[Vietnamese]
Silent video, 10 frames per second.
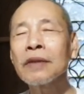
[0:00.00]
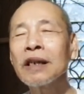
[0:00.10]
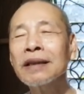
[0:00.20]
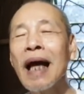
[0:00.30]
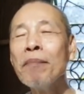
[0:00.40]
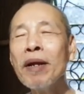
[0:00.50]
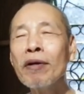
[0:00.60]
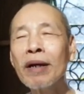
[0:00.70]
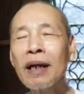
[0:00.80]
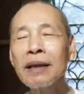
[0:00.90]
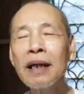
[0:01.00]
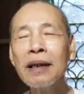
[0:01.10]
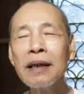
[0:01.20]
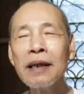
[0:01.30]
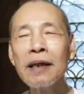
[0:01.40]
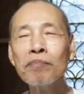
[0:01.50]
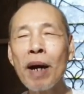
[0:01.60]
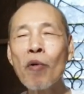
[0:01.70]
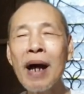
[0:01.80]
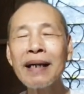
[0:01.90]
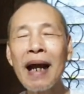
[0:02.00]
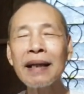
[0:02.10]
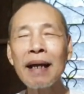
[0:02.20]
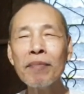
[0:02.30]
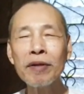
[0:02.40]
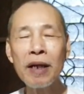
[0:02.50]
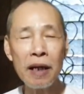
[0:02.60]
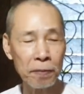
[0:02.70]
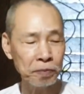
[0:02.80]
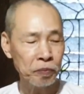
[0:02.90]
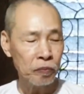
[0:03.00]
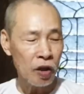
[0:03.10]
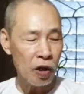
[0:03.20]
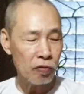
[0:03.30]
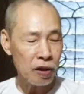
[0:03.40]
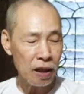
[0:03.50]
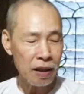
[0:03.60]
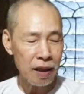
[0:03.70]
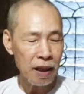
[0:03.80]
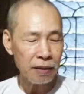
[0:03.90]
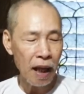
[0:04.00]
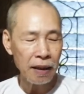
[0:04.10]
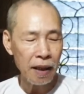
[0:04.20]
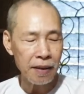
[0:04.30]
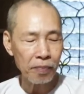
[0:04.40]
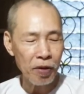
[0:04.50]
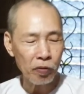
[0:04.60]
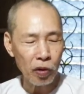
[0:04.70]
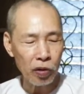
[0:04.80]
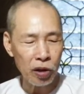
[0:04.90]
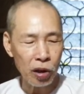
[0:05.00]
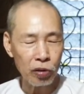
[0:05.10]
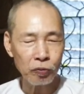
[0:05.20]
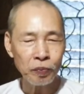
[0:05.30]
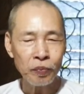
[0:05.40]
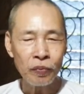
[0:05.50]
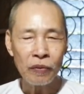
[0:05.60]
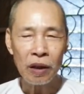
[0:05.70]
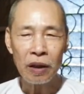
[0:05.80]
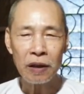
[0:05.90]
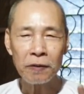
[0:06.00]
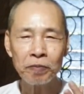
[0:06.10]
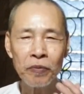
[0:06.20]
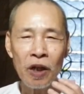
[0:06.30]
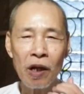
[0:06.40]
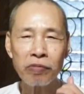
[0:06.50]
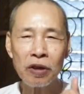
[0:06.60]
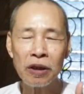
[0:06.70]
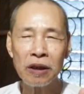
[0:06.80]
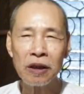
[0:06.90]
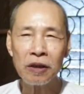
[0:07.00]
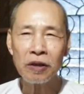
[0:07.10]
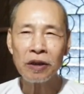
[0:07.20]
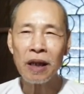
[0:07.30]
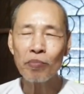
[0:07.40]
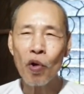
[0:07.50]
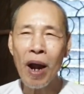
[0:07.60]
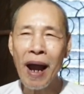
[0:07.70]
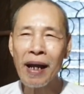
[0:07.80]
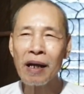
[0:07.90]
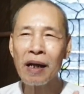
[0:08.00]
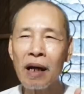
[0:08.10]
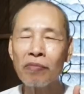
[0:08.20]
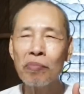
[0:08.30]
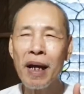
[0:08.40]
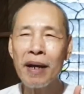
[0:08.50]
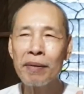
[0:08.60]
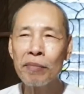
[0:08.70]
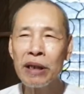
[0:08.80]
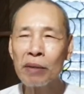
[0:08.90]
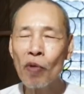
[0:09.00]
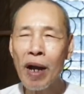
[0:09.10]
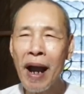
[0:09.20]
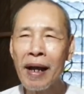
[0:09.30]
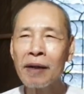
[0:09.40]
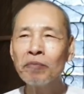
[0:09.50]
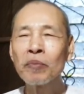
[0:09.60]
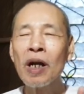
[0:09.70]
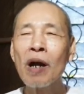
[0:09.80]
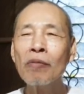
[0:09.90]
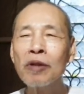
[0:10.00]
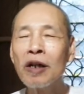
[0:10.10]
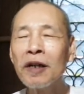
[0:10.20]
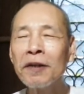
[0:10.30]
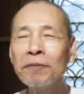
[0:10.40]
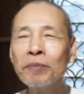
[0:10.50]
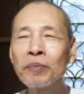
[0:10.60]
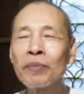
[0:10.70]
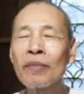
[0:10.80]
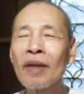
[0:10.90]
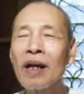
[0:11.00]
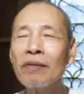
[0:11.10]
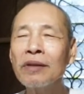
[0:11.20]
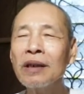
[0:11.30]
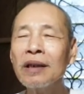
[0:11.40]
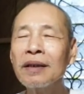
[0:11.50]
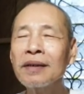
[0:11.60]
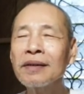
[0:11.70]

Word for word: được tám điều rồi với là bắt quan trai là tám điều giới là yeah. sắc sinh là tật tại dâm nhung uống rượu rồi không ờ, xem múa hát không mê việc mới ác không có không có